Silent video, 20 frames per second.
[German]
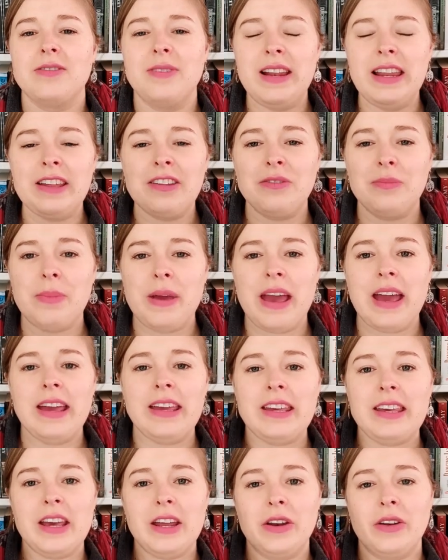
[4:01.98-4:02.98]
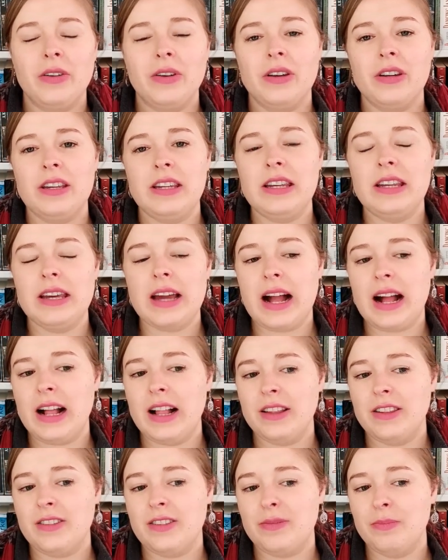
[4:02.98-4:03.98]
Zwillingspärchen, die
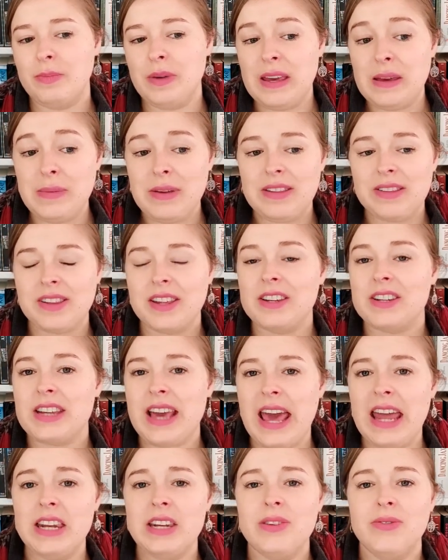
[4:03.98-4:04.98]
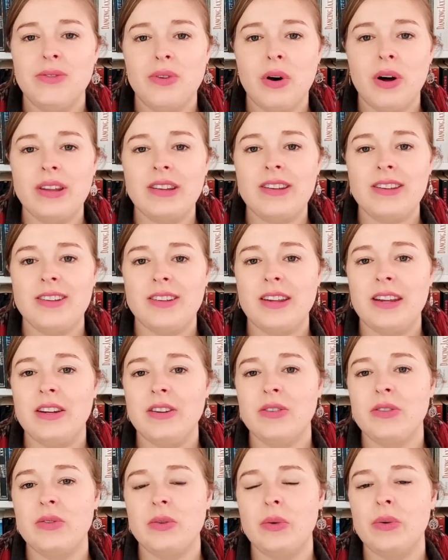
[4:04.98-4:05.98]
als Babys getrennt worden
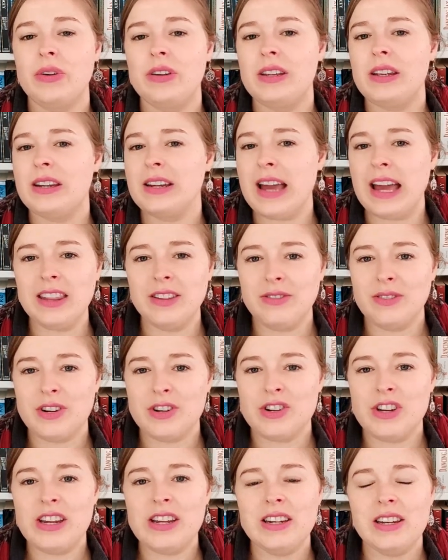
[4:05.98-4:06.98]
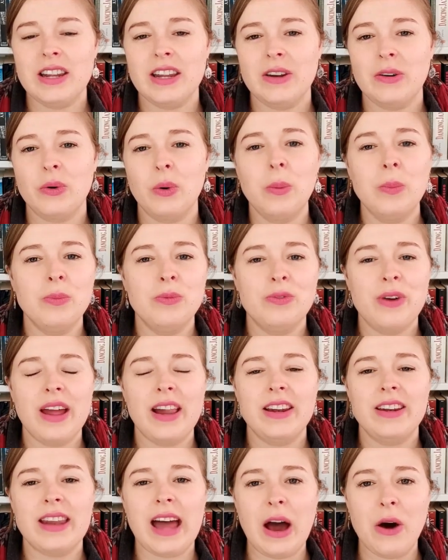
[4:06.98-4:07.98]
sind und in ganz verschiedenen
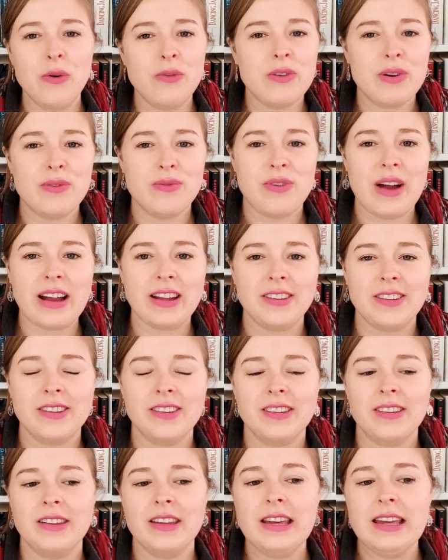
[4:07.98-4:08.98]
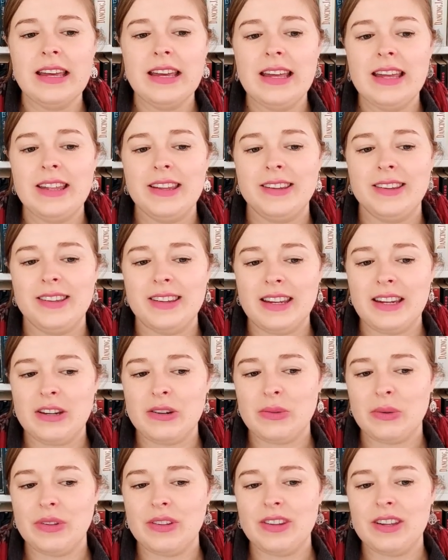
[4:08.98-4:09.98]
Umfelden aufgewachsen
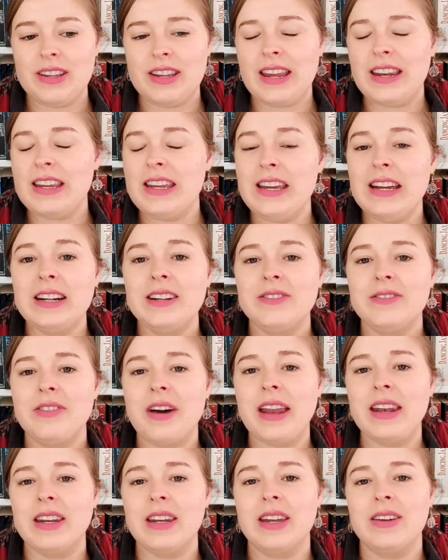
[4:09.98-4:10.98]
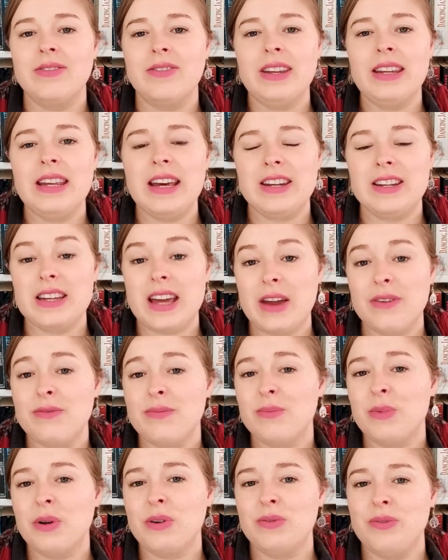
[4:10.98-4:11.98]
sind und sich dann irgendwann wieder
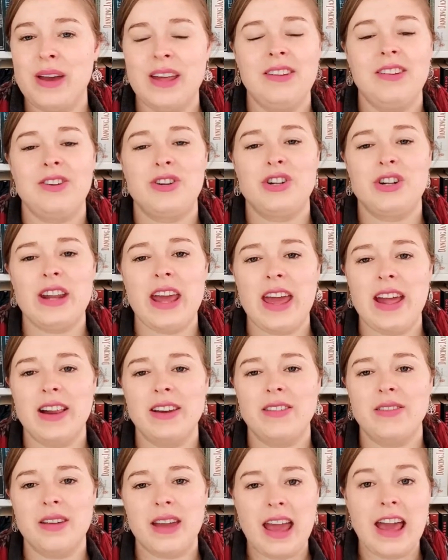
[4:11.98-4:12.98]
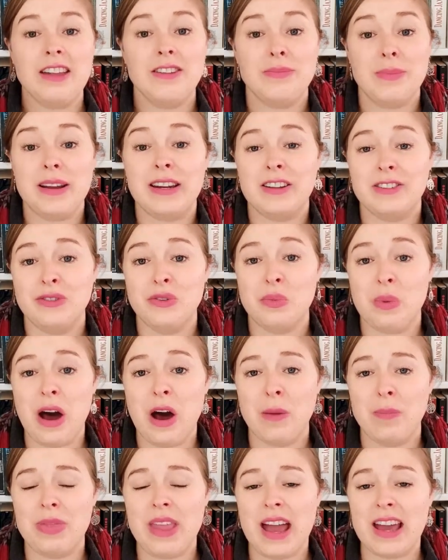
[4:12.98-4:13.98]
treffen und feststellen, erstmal, dass sie
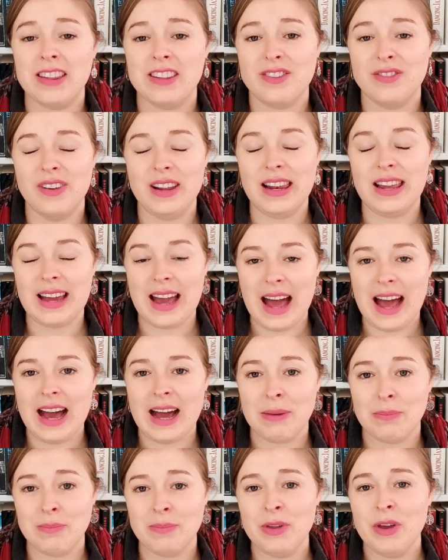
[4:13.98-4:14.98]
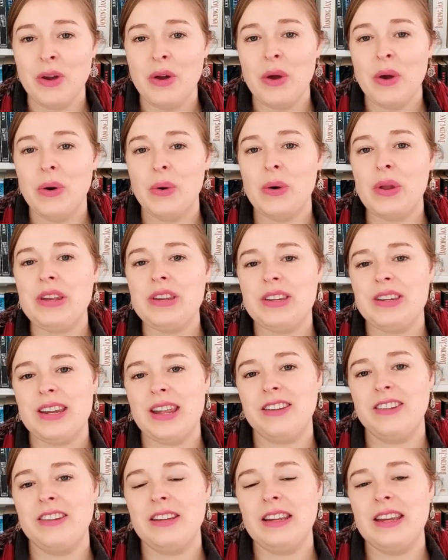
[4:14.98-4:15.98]
überhaupt einen Zwilling haben und
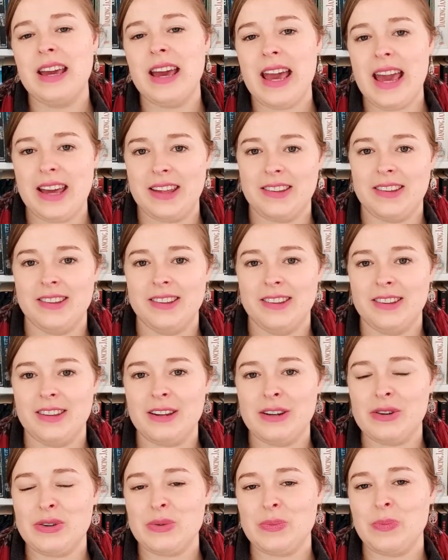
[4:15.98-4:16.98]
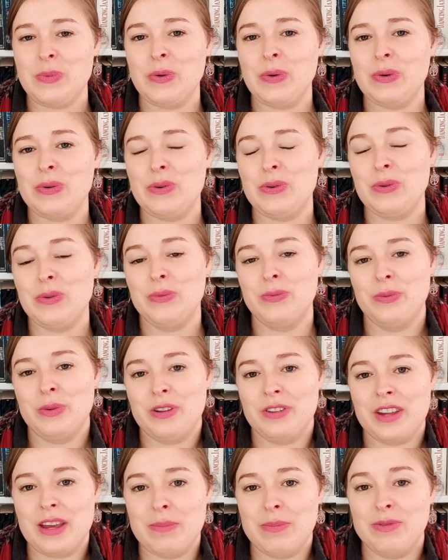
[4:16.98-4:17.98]
dass sie Hexen sind. Und
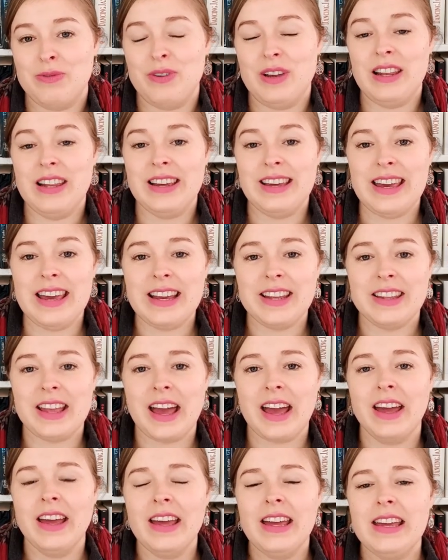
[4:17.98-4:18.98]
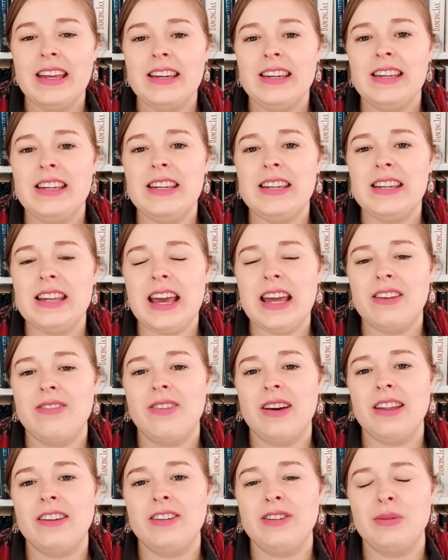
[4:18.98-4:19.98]
es gibt viele Gegner, die ihnen
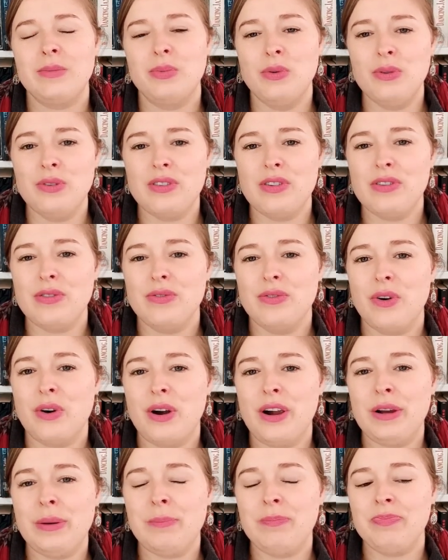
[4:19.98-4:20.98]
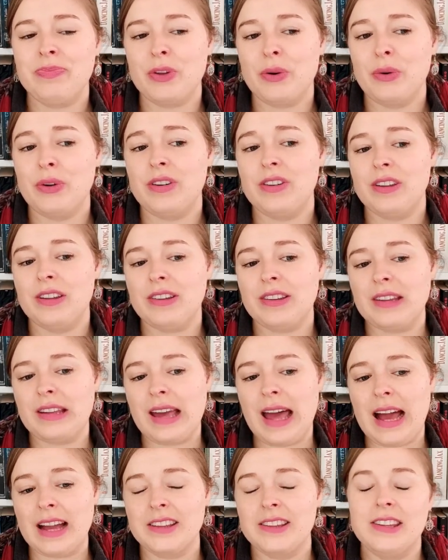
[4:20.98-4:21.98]
etwas Böses wollen und
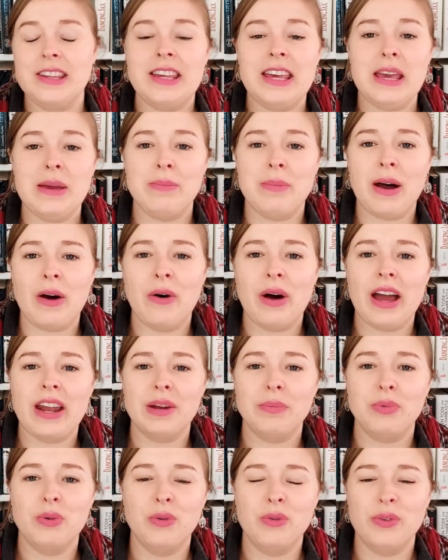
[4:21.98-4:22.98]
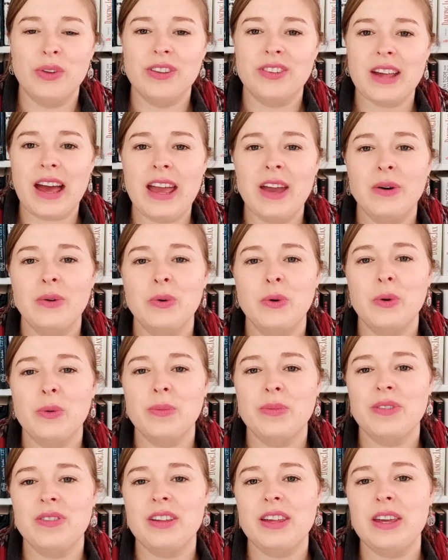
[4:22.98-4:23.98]
es rankt sich eben auch eine Prophezeiung
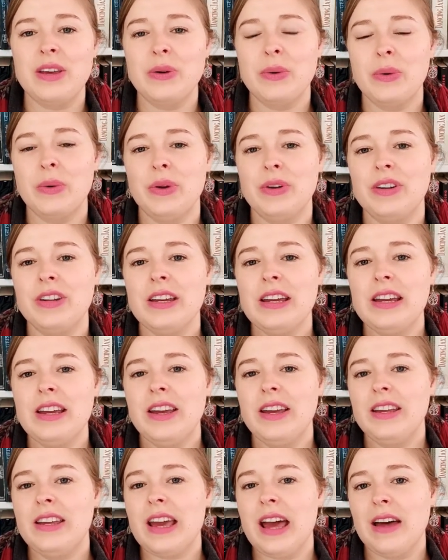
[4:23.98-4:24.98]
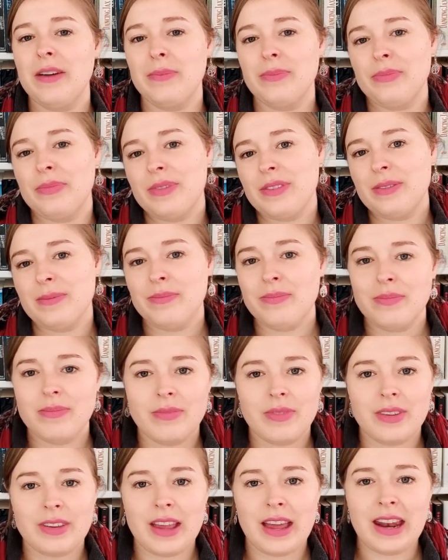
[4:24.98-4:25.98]
um sie und ja,
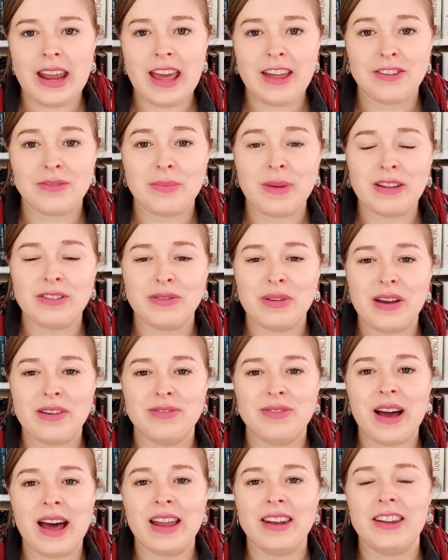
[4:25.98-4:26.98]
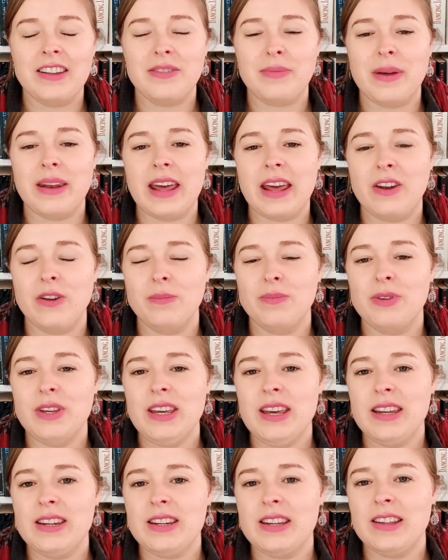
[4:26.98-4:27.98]
dann erstmal zu erfahren, dass man
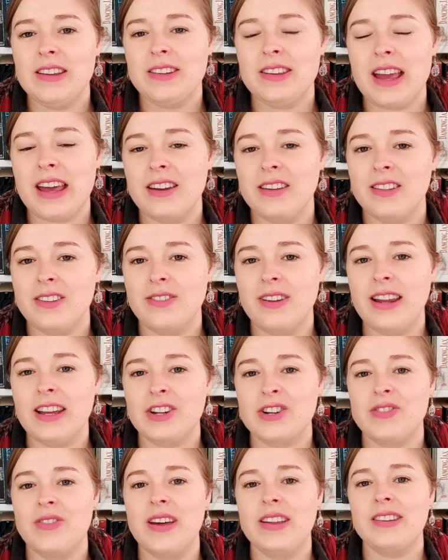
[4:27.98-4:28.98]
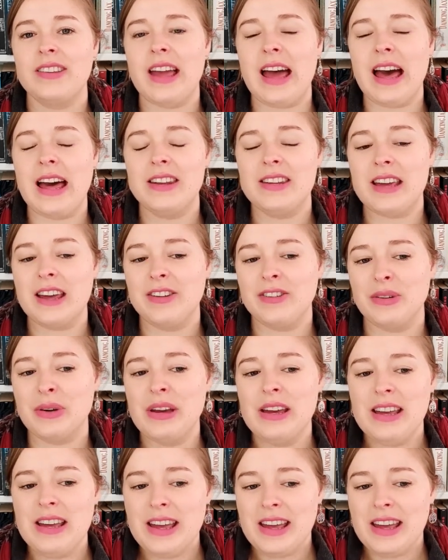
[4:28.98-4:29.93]
adoptiert ist, eine Zwillingsschwester hat, also